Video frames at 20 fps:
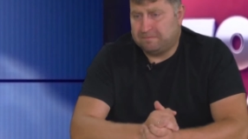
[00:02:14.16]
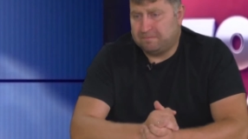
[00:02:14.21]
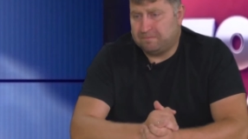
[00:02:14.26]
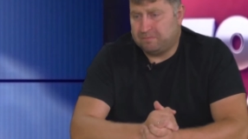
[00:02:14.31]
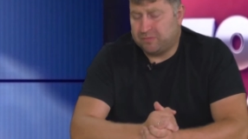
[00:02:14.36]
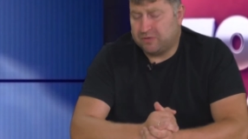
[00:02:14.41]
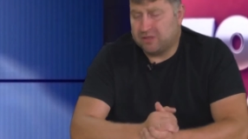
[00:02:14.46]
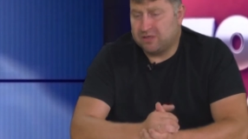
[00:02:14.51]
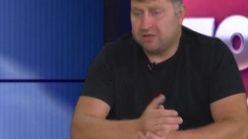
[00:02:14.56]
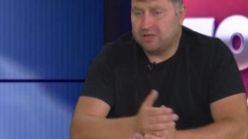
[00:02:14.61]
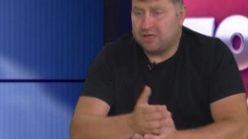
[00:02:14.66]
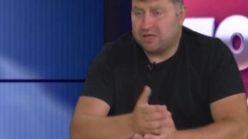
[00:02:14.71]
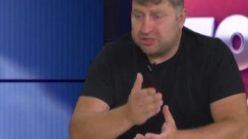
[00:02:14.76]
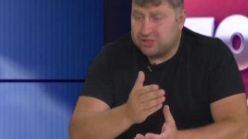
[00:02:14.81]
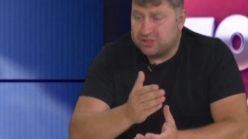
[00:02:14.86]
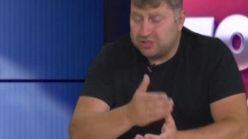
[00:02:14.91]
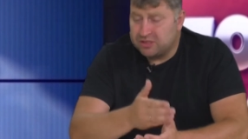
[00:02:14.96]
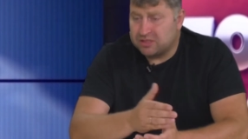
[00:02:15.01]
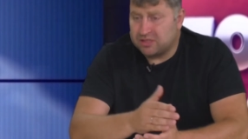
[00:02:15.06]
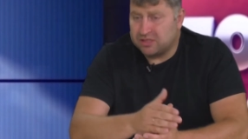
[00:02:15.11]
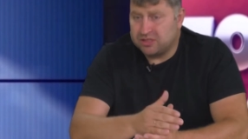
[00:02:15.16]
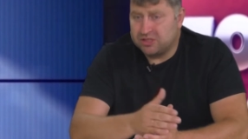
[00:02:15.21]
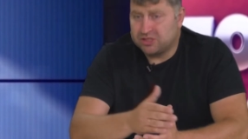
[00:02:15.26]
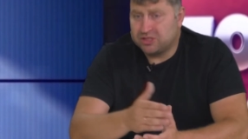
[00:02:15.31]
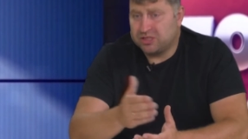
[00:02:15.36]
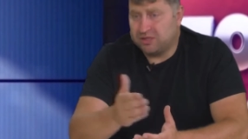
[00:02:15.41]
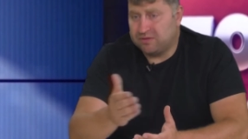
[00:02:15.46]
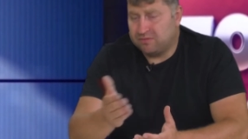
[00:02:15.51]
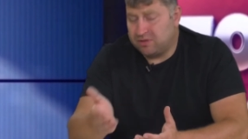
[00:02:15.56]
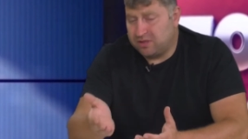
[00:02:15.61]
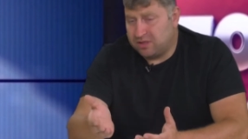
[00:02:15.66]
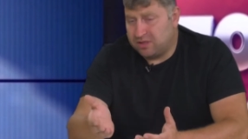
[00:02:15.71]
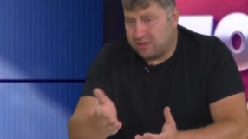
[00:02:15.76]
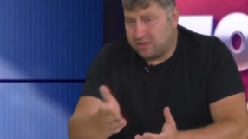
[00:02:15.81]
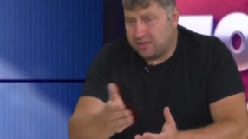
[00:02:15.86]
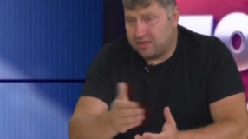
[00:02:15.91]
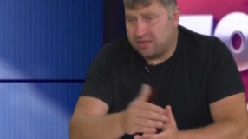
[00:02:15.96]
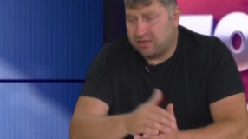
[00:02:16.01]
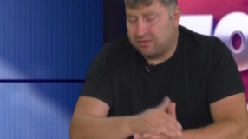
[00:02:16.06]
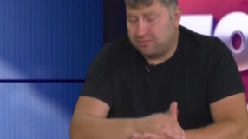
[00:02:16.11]
э, очистка дешевле,
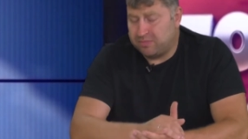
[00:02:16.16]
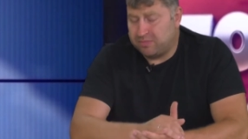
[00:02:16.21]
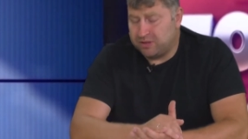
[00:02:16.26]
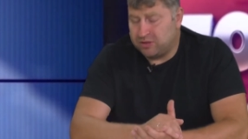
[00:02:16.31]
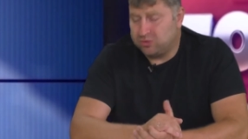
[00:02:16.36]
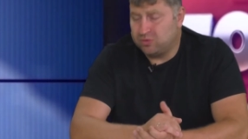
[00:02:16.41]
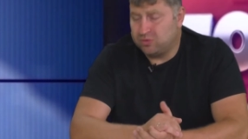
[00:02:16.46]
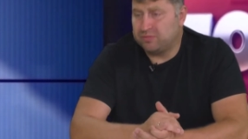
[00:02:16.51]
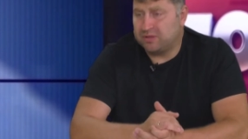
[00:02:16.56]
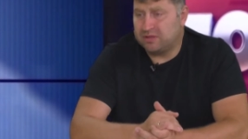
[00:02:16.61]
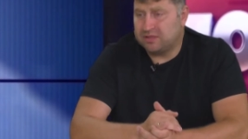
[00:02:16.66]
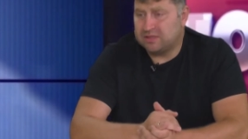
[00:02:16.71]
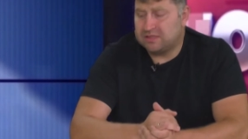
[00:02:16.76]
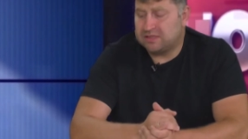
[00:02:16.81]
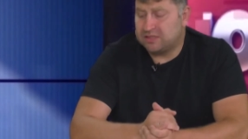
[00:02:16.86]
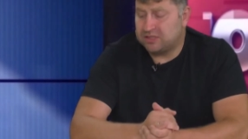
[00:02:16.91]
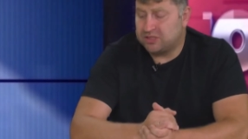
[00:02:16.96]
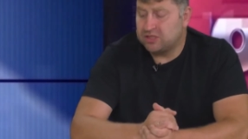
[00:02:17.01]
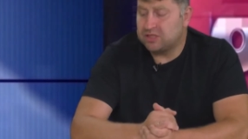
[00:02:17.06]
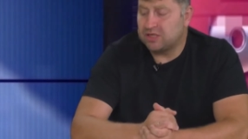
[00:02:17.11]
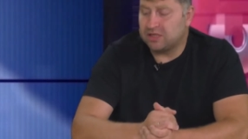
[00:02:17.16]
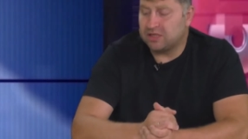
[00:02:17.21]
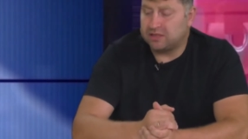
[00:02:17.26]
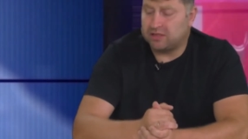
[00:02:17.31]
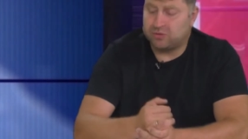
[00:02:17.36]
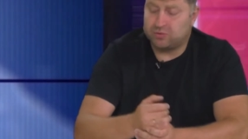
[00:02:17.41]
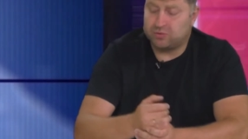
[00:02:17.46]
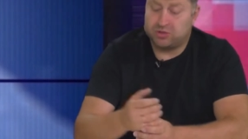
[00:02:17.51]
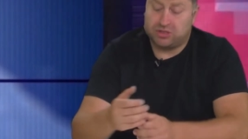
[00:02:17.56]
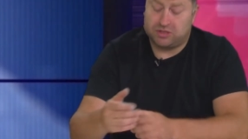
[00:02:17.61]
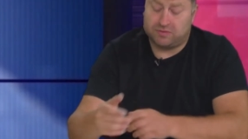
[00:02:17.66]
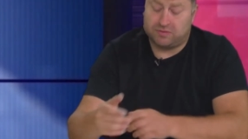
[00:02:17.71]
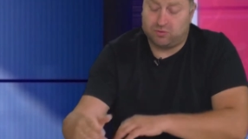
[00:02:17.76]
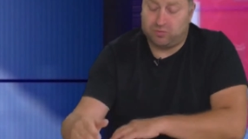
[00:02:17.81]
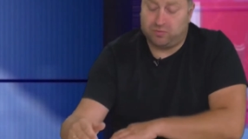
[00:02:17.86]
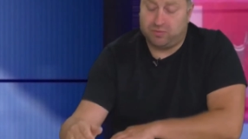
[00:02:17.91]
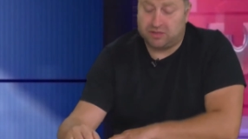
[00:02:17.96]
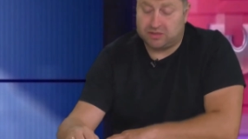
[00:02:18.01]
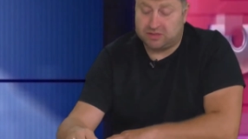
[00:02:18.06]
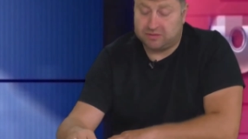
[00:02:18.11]
а подъем значительно дороже,
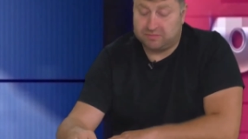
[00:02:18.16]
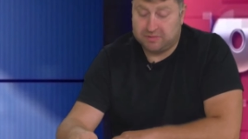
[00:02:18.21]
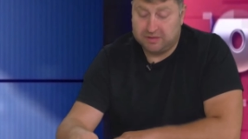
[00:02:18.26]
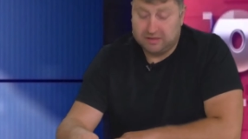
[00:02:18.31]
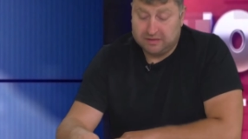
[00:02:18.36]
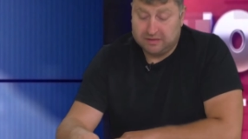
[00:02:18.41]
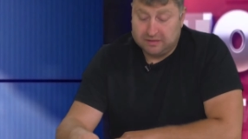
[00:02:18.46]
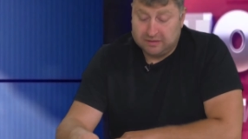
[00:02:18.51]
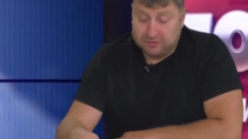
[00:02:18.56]
чем в рубежном.